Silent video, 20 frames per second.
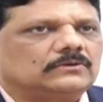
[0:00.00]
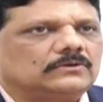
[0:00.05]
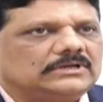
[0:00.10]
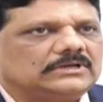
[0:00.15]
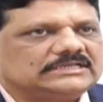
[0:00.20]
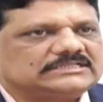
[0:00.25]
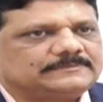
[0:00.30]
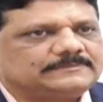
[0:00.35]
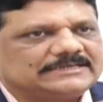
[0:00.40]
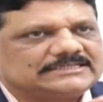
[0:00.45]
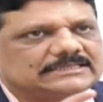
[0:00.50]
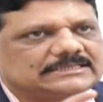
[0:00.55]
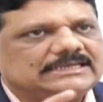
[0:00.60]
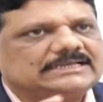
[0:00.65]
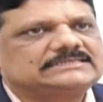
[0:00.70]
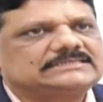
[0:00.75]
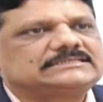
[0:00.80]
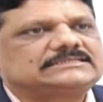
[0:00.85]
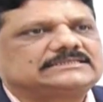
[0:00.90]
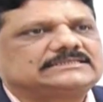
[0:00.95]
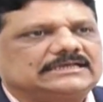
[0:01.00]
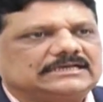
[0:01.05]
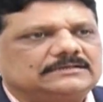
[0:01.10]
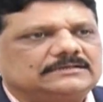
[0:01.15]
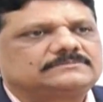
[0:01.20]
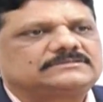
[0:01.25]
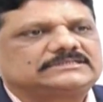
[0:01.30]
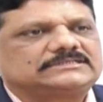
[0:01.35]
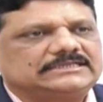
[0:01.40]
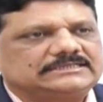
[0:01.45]
కొన్ని స్పెషలైజ్డ్
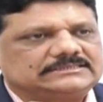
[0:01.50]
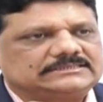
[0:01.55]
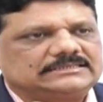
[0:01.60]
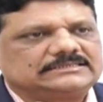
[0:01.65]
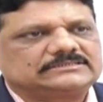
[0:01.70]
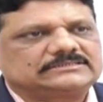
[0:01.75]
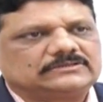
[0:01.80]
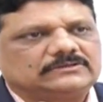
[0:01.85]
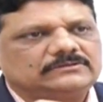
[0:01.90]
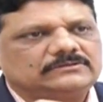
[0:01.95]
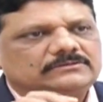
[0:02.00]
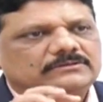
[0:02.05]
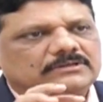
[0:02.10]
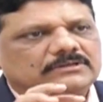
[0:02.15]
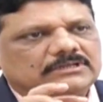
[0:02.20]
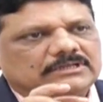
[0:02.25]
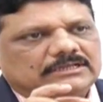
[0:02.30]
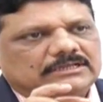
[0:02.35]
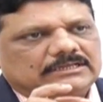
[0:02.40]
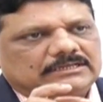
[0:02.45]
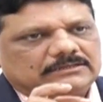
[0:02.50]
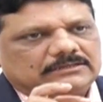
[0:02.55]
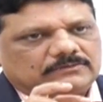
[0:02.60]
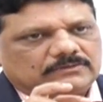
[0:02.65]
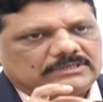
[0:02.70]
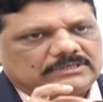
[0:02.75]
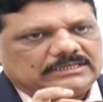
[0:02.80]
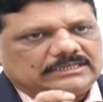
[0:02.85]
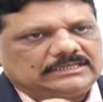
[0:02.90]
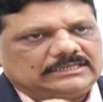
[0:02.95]
సర్కమ్స్టెన్సెస్లో
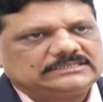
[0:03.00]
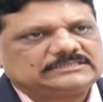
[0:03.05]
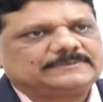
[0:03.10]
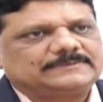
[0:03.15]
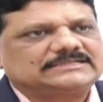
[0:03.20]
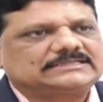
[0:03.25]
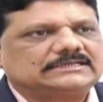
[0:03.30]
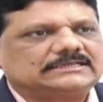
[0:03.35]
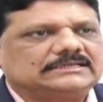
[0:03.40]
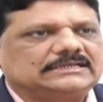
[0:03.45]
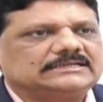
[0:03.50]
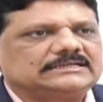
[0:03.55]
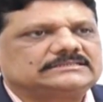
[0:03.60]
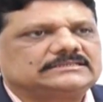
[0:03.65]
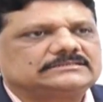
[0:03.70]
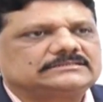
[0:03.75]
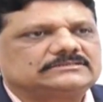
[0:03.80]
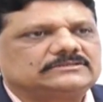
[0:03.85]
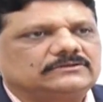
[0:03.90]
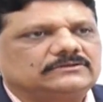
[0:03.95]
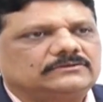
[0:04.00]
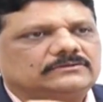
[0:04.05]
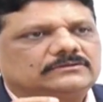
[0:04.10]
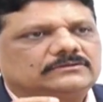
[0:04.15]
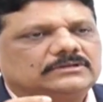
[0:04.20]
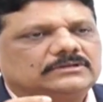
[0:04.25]
కొన్ని స్పెషల్ కేసెస్లో